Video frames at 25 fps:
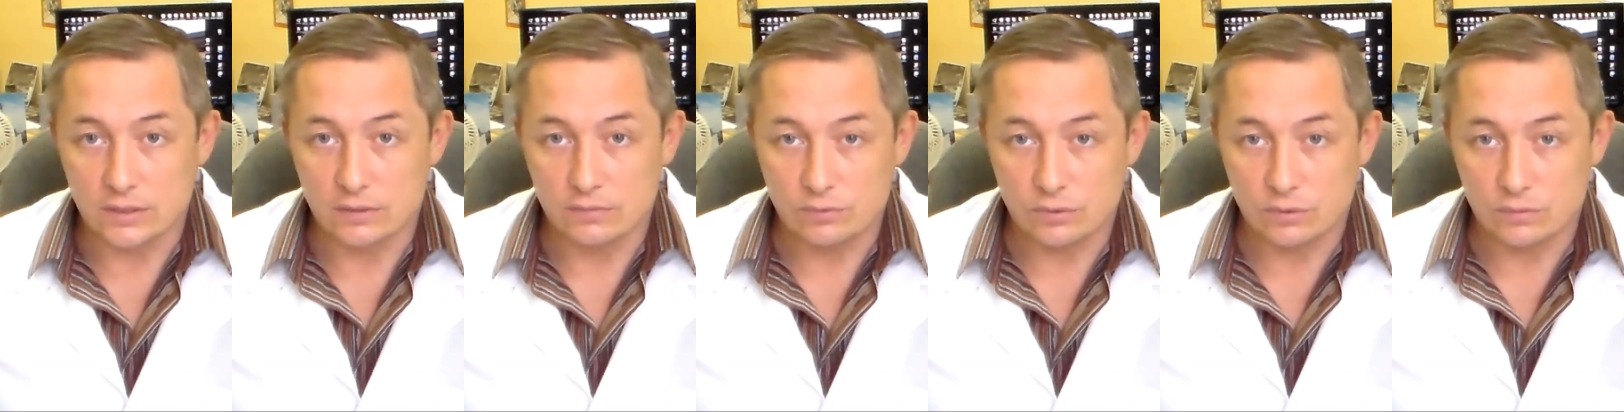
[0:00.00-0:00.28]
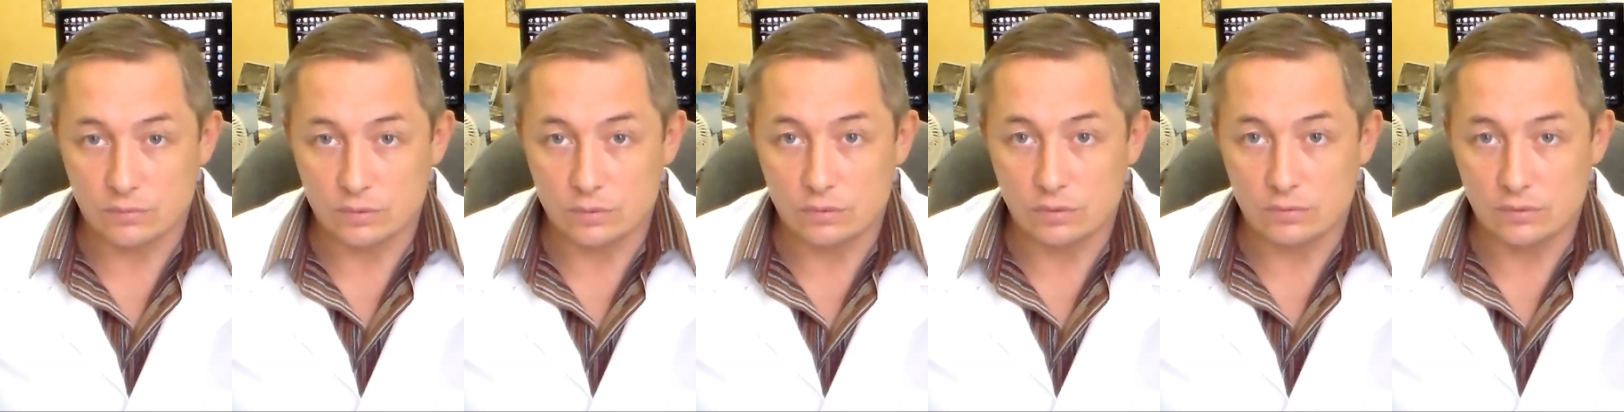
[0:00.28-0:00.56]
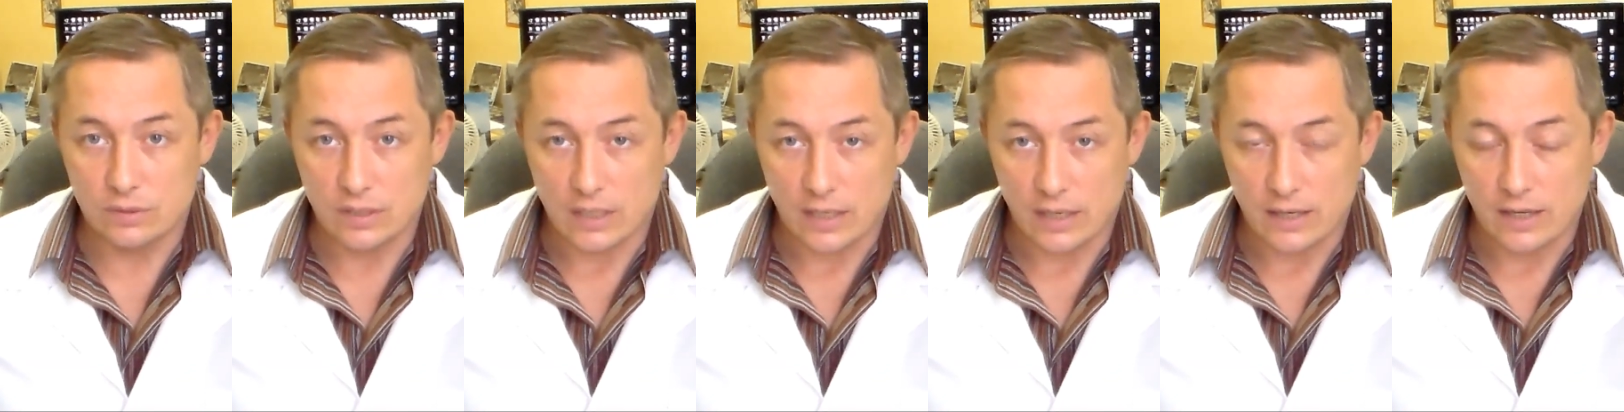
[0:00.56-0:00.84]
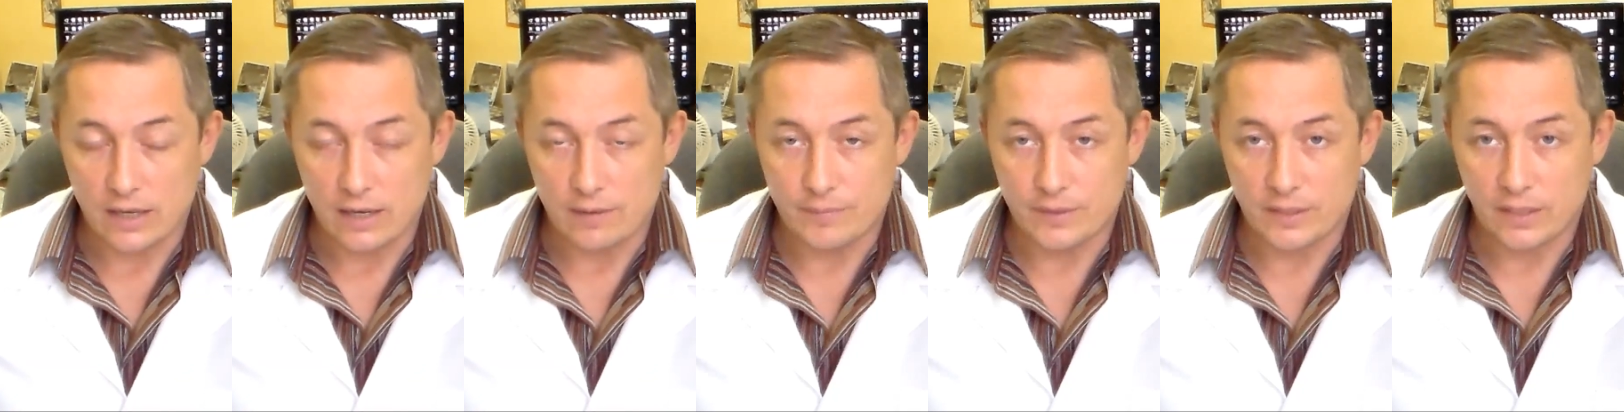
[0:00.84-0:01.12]
Дело в том, что да,
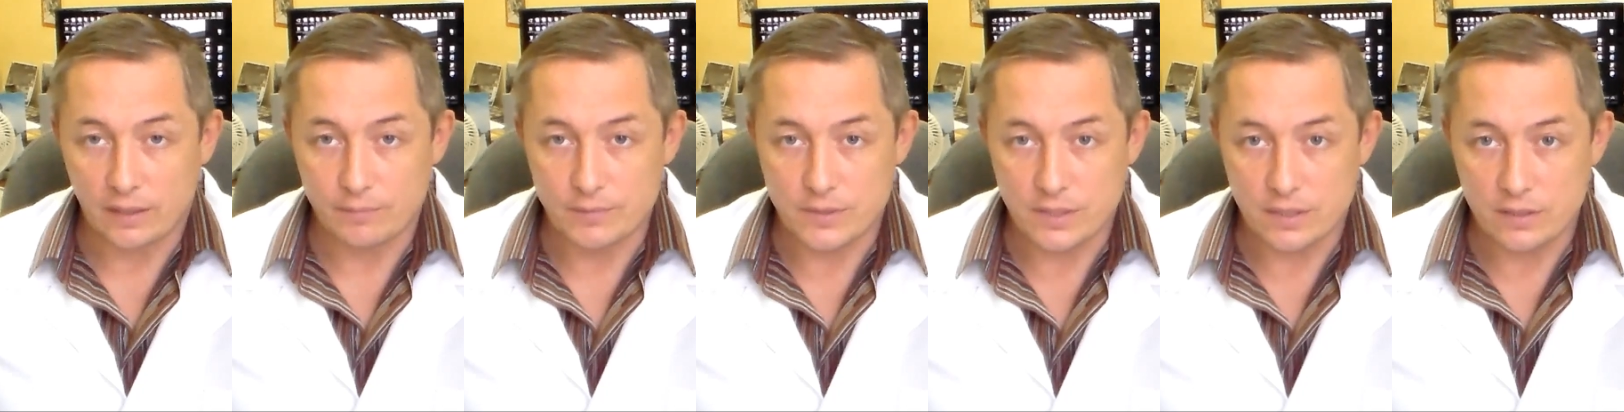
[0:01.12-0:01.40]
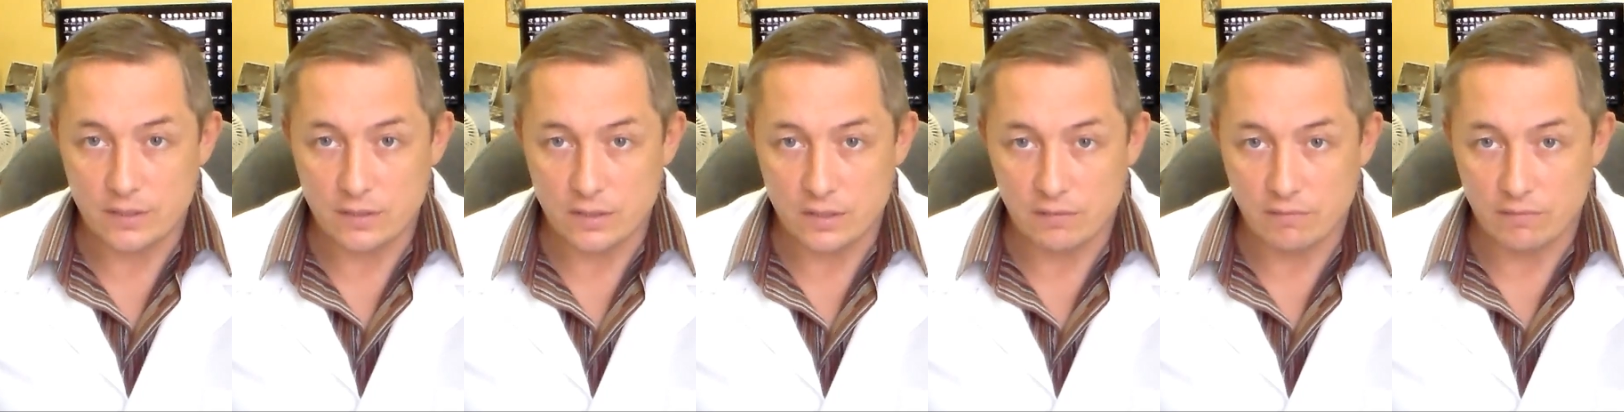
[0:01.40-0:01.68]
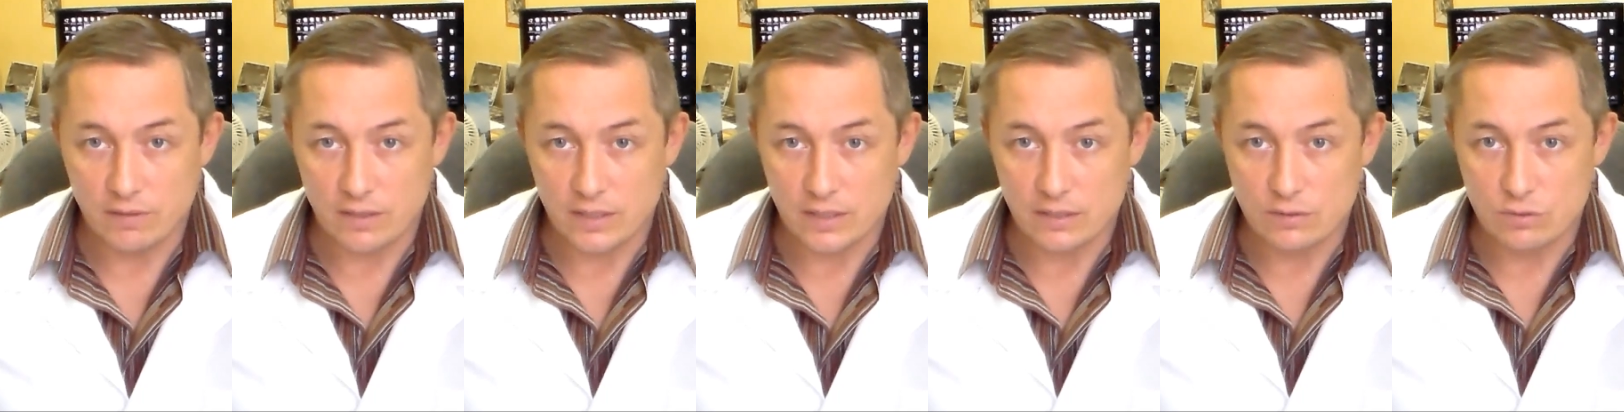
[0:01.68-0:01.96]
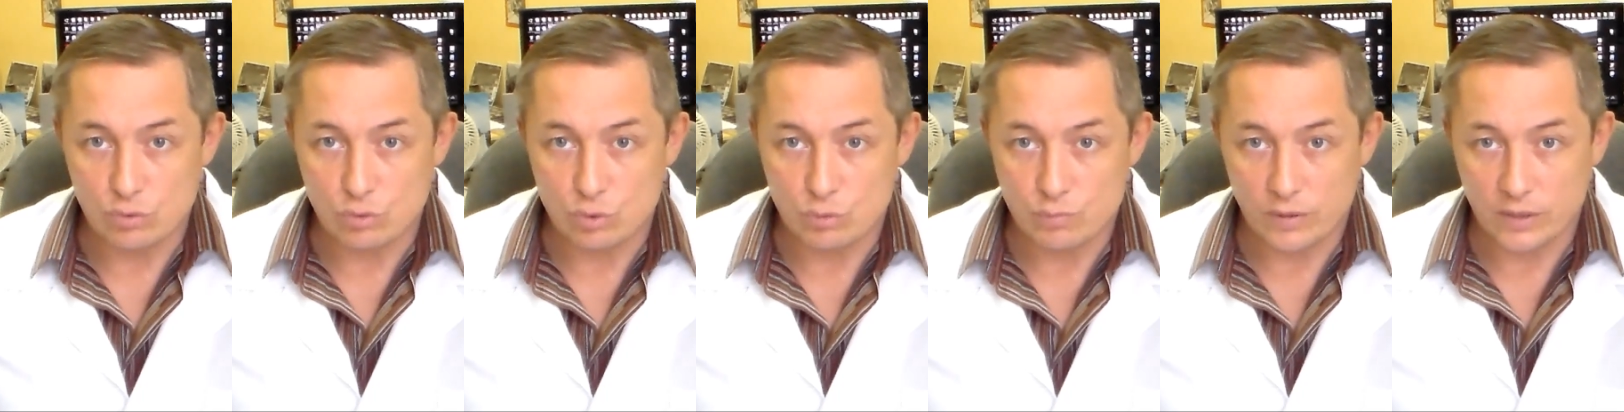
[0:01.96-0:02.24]
эометриптилин
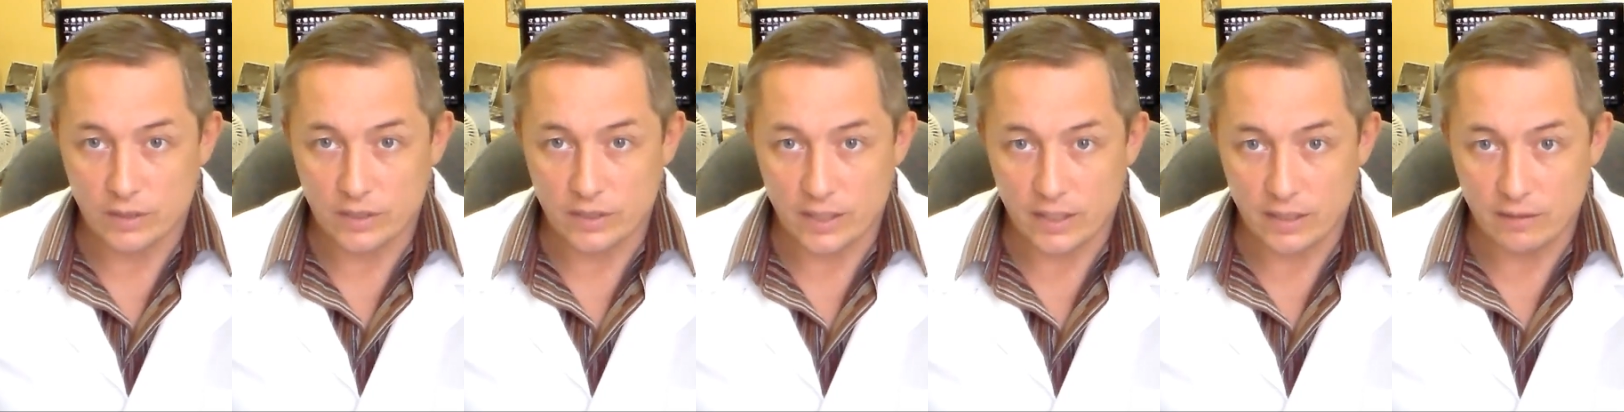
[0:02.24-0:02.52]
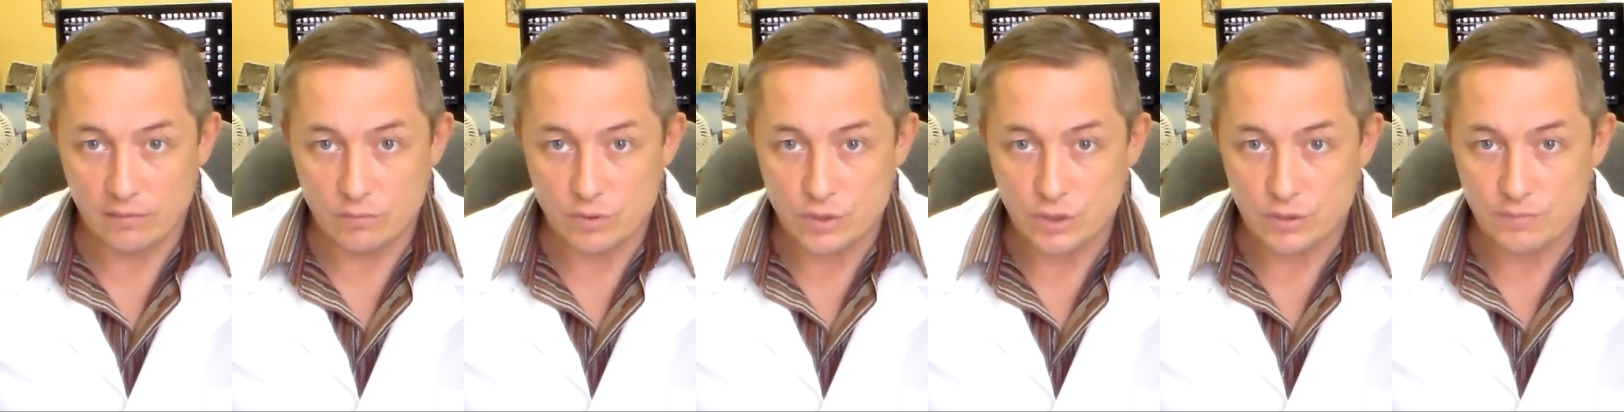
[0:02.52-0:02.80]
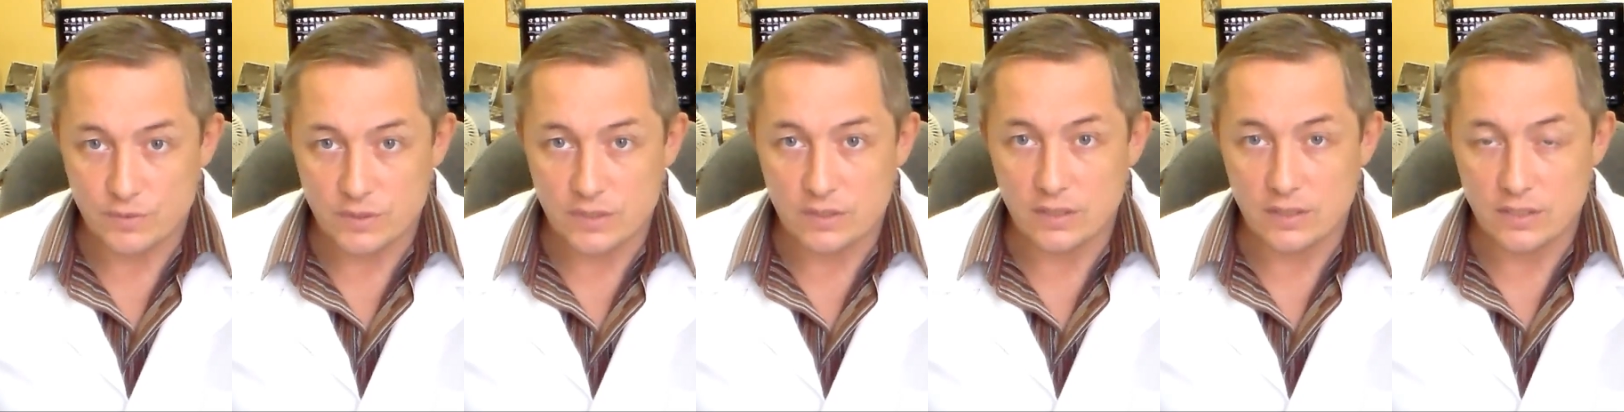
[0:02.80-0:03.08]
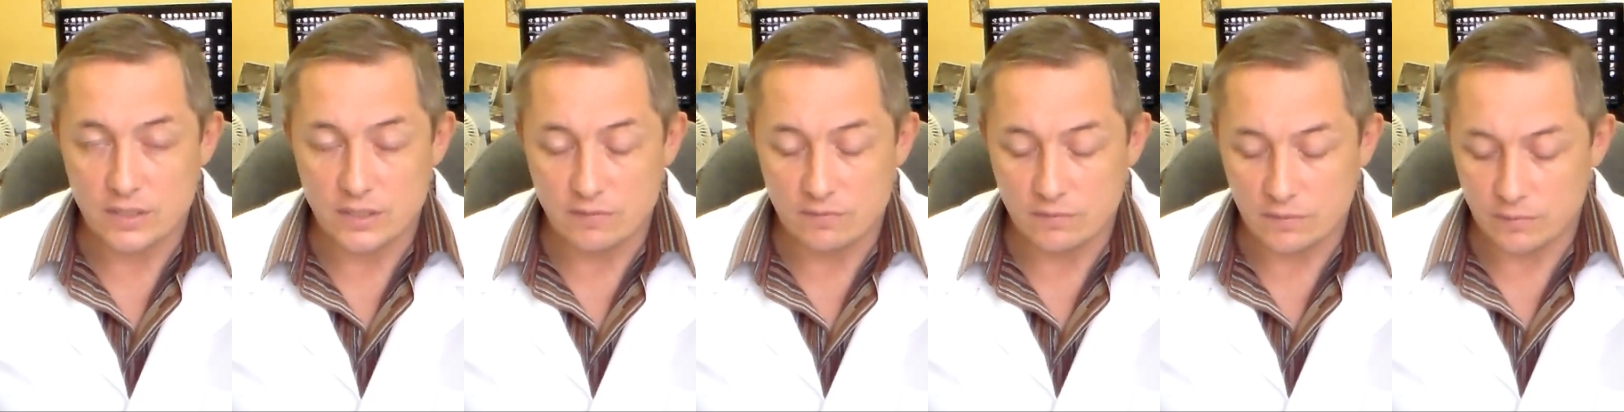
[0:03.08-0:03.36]
является успокаивающим
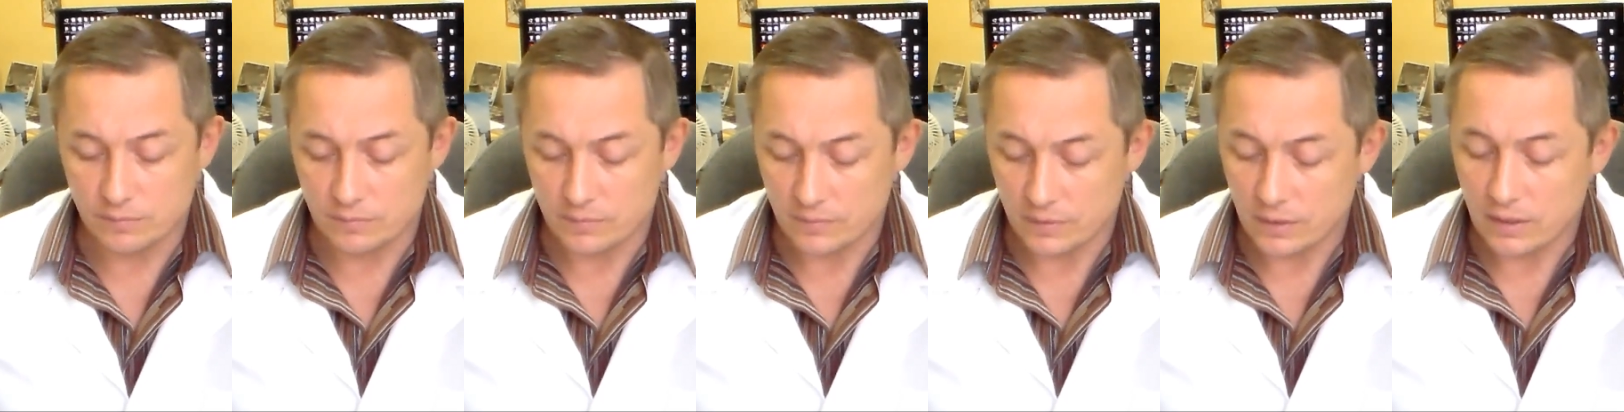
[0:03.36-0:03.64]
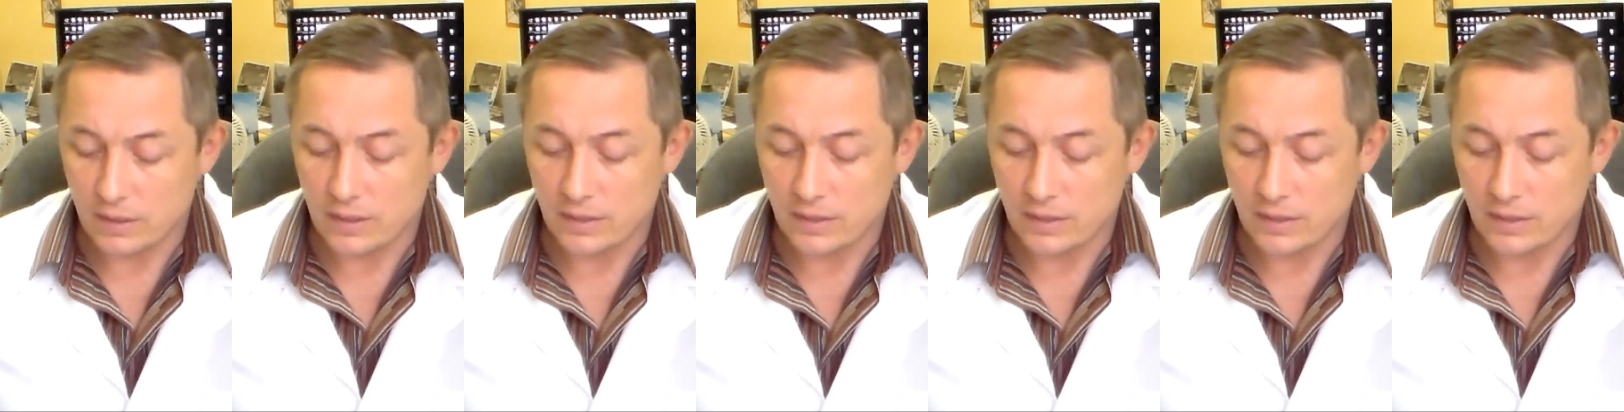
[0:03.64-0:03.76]
седативным